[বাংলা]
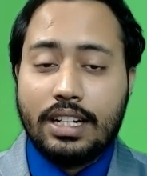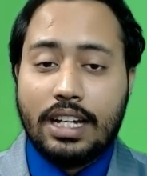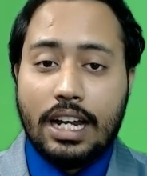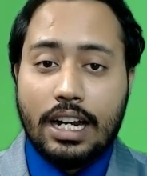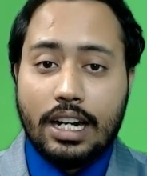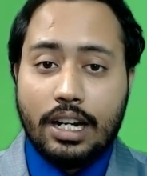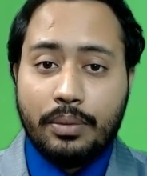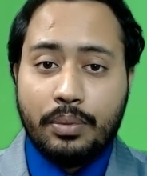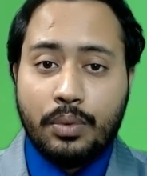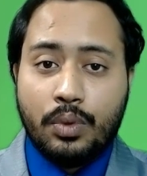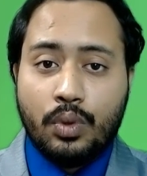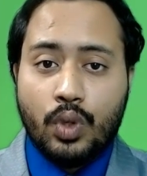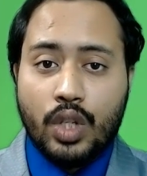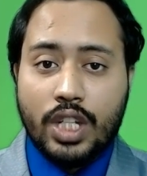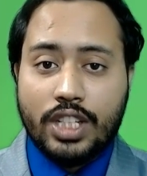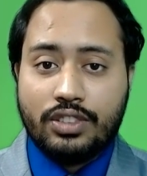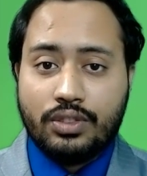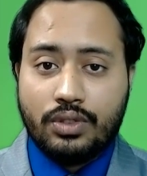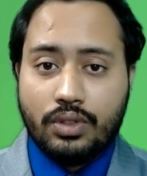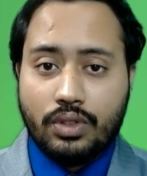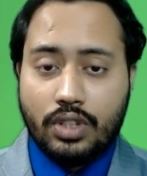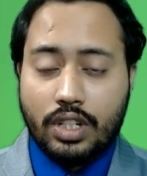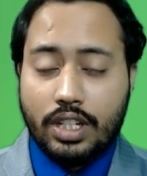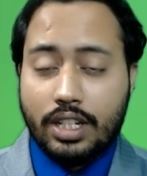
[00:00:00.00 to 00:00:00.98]
খারাপ
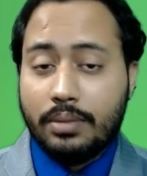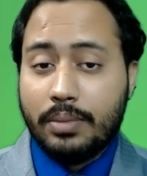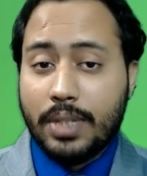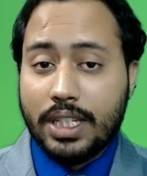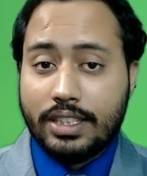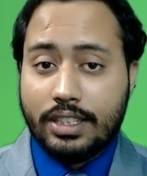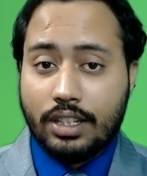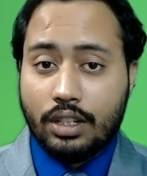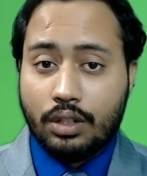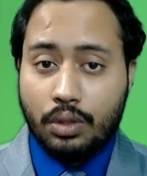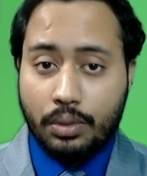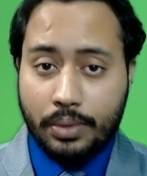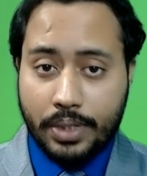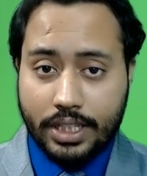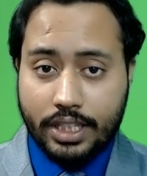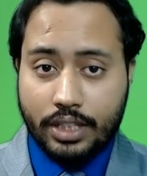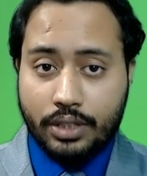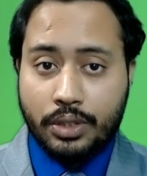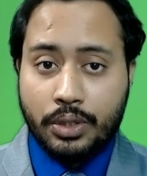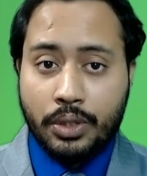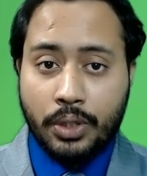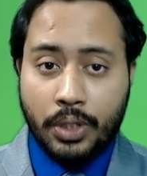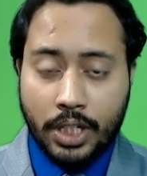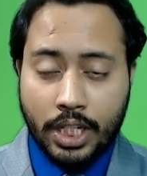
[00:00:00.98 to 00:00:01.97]
কোলেস্ট্রলের মাত্রা কমাতে
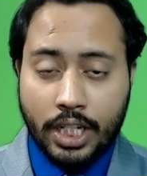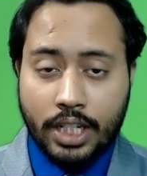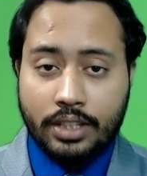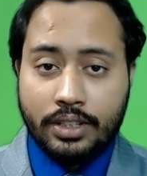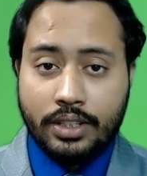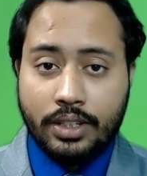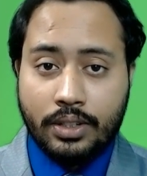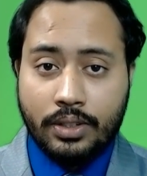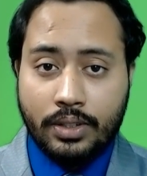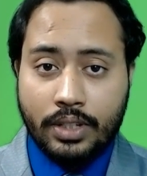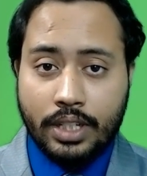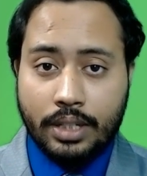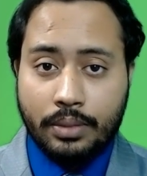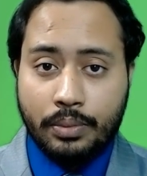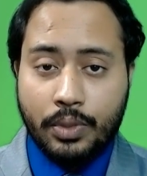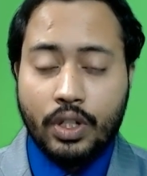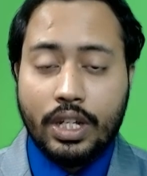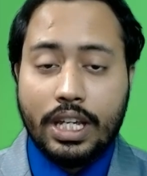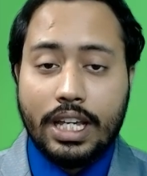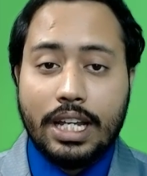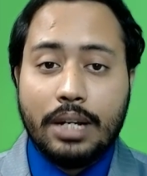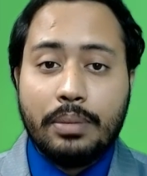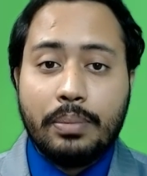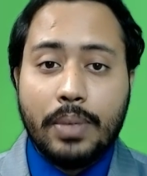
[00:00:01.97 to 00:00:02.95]
সহায়তা সহায়তা করে এবং
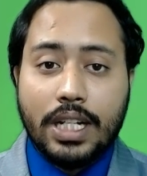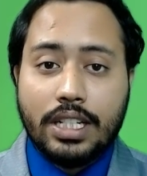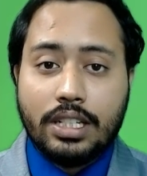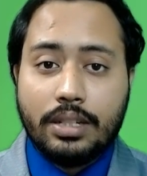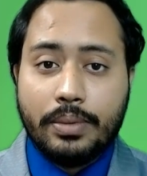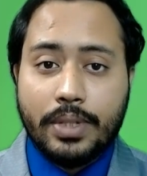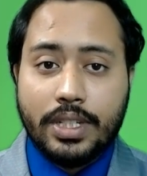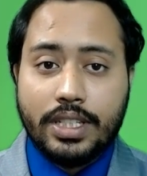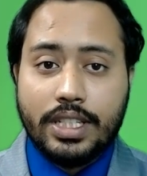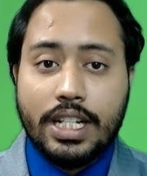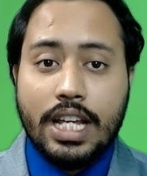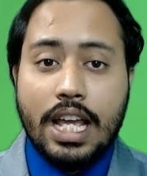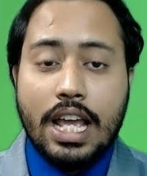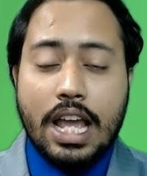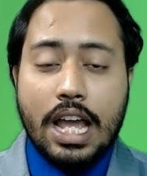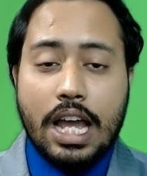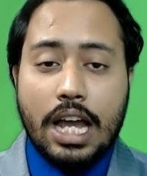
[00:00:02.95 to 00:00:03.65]
এর পাশাপাশি